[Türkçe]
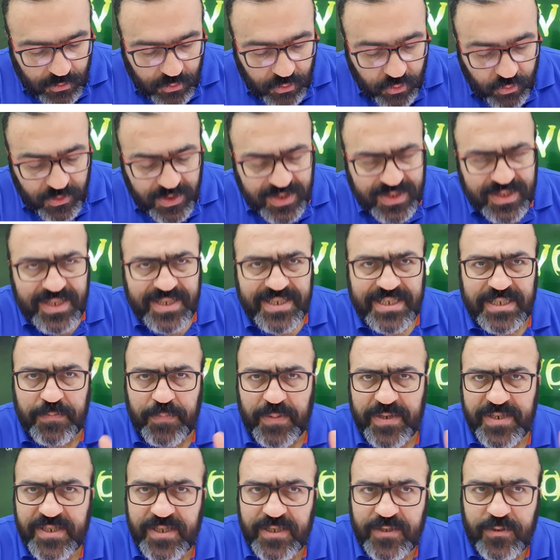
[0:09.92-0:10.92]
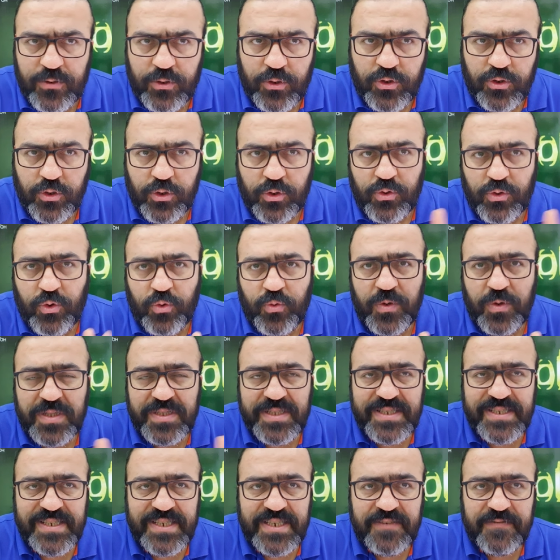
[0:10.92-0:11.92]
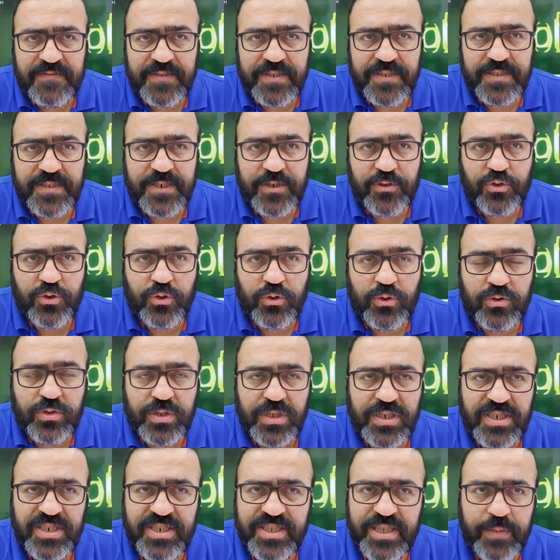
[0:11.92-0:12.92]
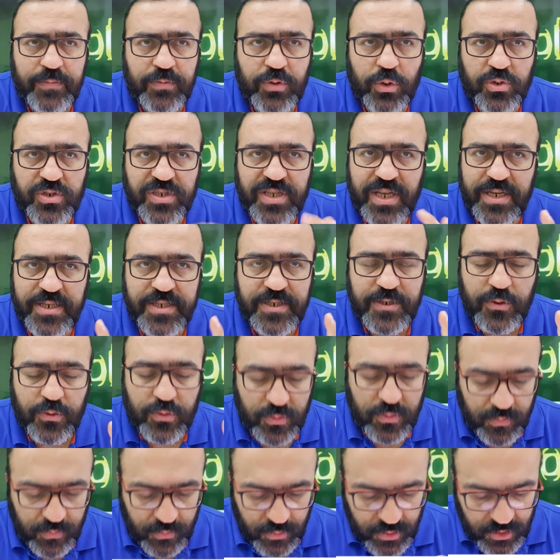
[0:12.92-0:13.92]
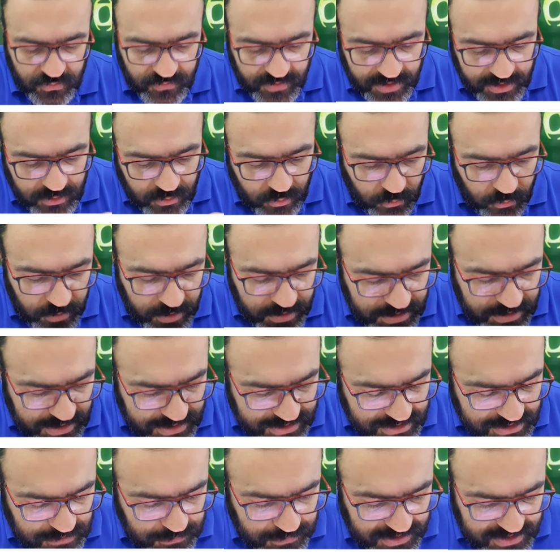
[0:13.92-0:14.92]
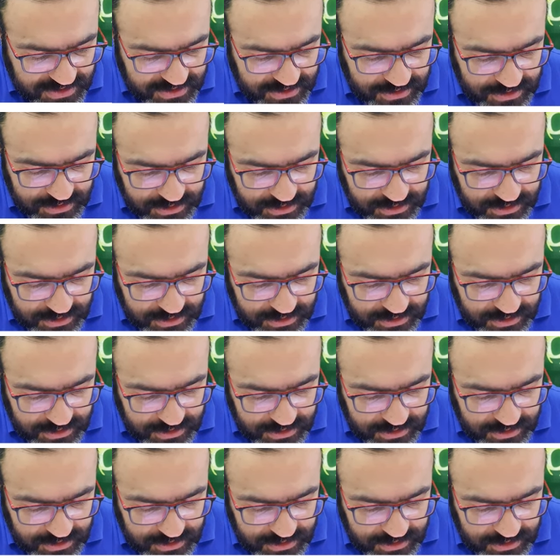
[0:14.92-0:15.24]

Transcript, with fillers: Kuvvetli asit baz titrasyonu kuvvetli zayıf titrasyonunda işlem yok sadece yorumumuz var. Kuvvetli asit baz